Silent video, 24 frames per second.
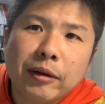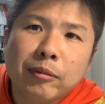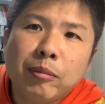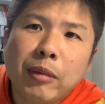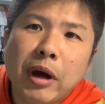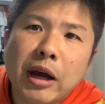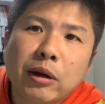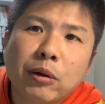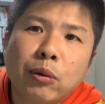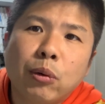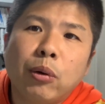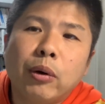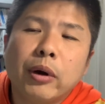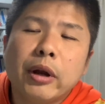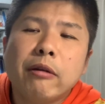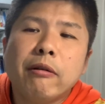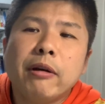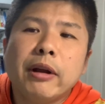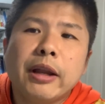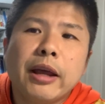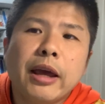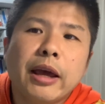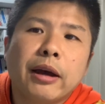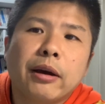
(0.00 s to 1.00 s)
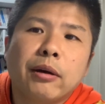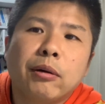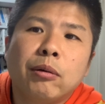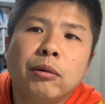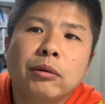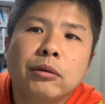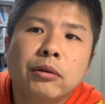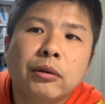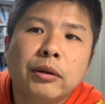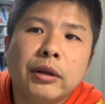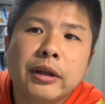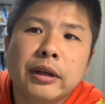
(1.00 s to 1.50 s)
まあ、これはね、
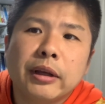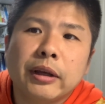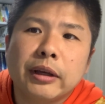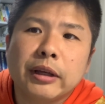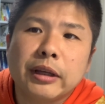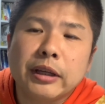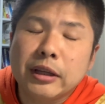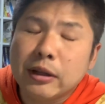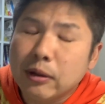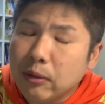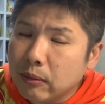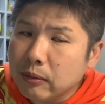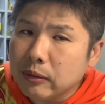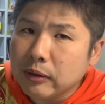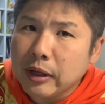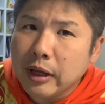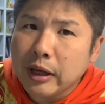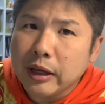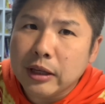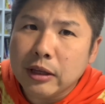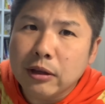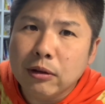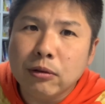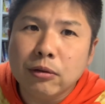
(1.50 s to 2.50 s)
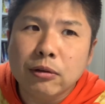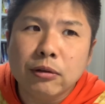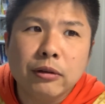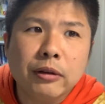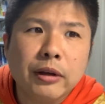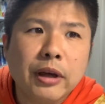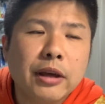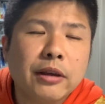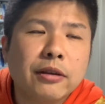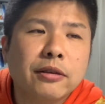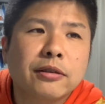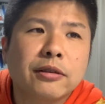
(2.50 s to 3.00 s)
本当に、いろんな
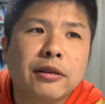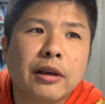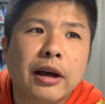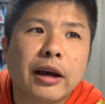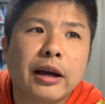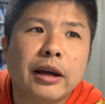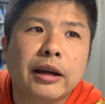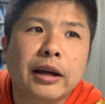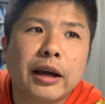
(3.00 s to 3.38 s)
インフルエンサー